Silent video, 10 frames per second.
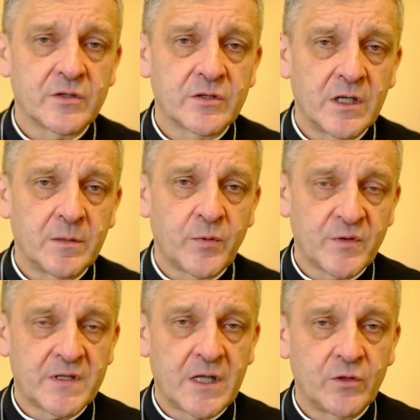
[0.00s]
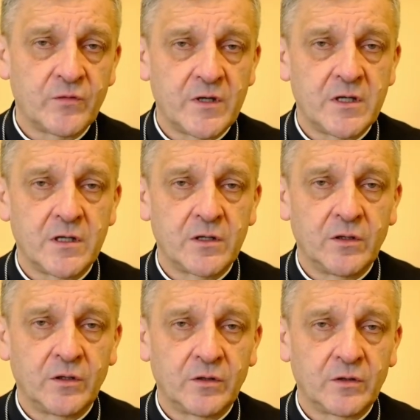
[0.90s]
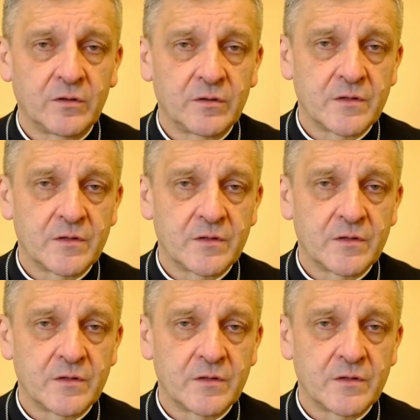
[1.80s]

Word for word: że postanowili go